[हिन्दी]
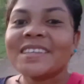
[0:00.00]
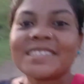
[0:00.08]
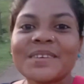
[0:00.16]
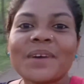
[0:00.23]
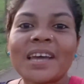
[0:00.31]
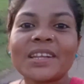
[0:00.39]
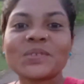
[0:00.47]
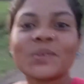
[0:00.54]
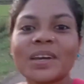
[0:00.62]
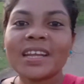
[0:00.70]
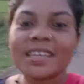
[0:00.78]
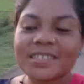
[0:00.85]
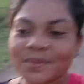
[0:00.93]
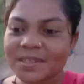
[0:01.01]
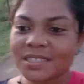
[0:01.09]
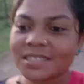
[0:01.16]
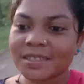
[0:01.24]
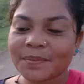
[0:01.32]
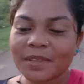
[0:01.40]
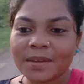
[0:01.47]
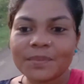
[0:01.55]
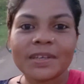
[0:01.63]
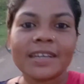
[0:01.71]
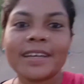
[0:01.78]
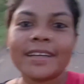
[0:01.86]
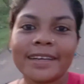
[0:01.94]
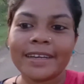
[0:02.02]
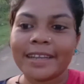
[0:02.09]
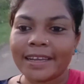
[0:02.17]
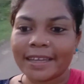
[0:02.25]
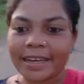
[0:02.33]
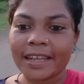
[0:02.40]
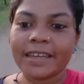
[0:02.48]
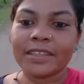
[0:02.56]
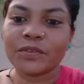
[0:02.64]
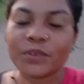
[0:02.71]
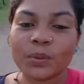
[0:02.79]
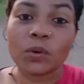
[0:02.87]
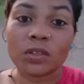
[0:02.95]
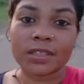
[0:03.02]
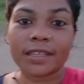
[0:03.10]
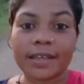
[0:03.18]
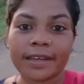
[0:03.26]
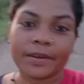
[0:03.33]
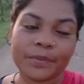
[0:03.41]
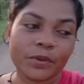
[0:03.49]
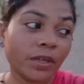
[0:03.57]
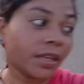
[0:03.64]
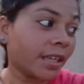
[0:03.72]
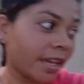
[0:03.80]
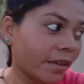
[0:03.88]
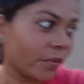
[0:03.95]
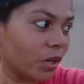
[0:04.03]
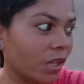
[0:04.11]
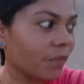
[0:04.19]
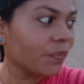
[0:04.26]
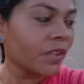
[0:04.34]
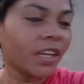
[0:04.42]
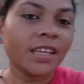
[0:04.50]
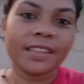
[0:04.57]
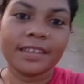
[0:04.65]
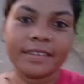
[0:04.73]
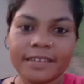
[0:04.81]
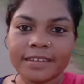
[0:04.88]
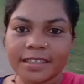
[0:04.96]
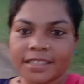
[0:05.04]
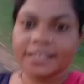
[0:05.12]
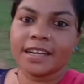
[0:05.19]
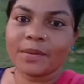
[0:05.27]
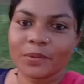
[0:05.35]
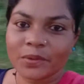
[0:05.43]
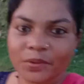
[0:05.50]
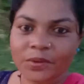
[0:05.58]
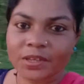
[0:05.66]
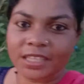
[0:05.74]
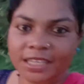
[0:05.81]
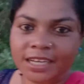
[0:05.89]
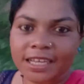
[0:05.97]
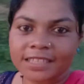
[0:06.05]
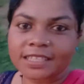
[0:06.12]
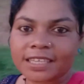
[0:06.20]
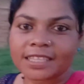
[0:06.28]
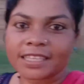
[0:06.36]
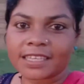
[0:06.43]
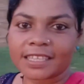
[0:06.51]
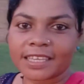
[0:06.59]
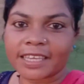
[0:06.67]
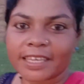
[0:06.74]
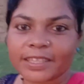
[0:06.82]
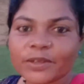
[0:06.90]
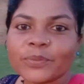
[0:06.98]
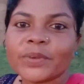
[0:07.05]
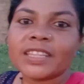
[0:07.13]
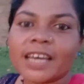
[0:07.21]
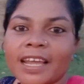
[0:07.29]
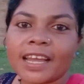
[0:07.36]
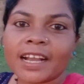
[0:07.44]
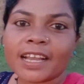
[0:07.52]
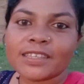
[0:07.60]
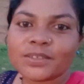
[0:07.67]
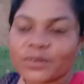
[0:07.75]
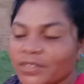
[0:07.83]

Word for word: वैसे बारिश हुआ है ना इस वजह से मतलब ठंडा ठंडा लग रहा है नहीं तो फिर बहुत ज़्यादा गर्मी है क्या ही बोले तो इधर आप लोगों को दिखाते हैं देखिए खेतों में दान आ गए जो